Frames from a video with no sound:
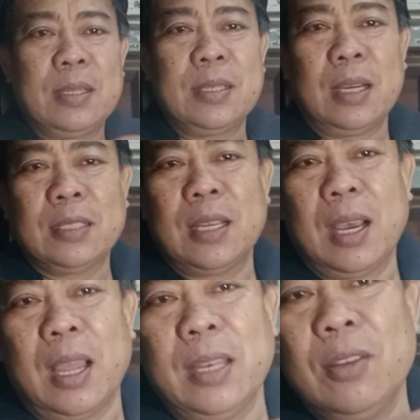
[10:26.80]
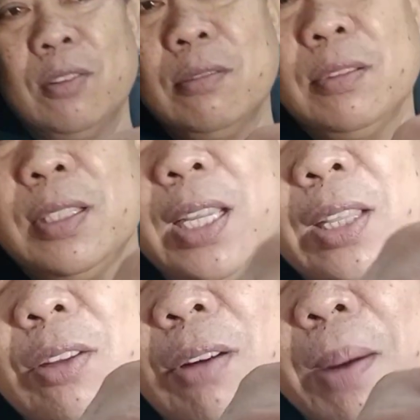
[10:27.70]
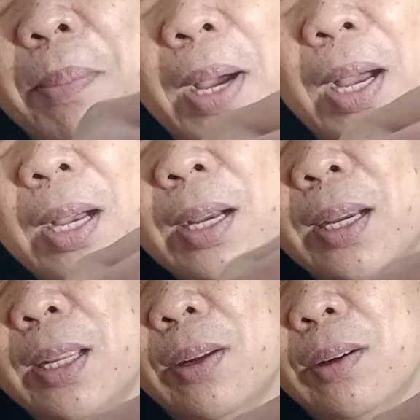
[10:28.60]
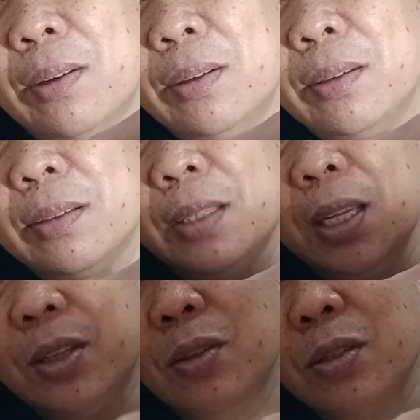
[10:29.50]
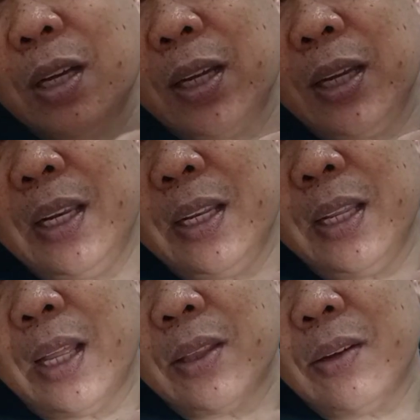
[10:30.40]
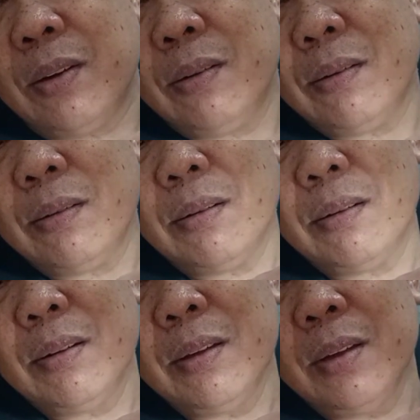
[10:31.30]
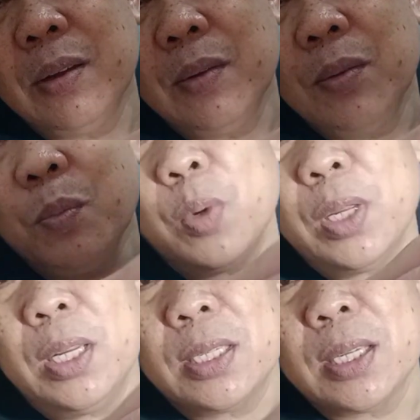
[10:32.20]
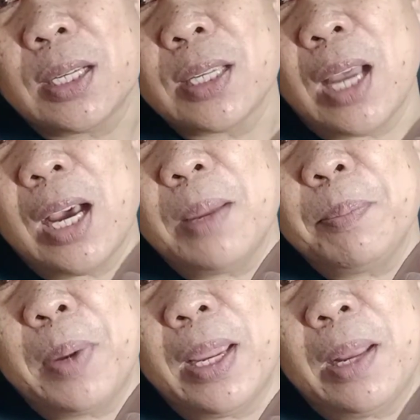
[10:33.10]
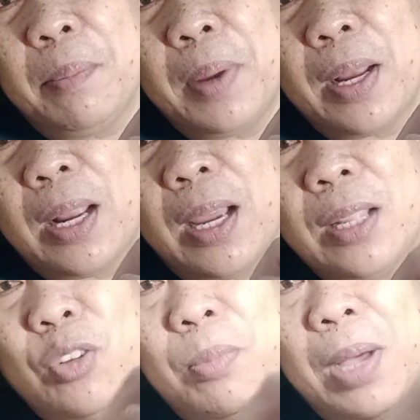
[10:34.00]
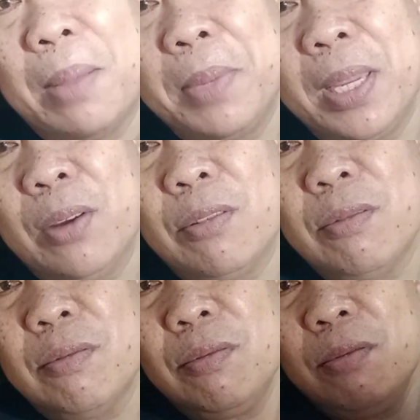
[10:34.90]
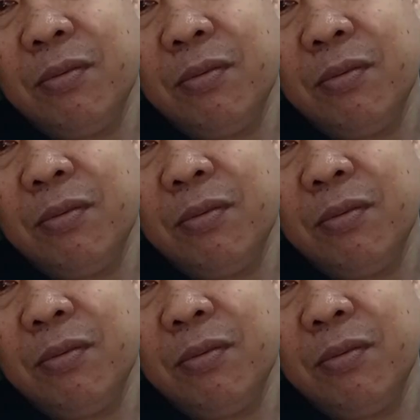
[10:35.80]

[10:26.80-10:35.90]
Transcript: saksakan yung dito abang ano dito sa gilid na to pwede saksakan pa yan para dumami yung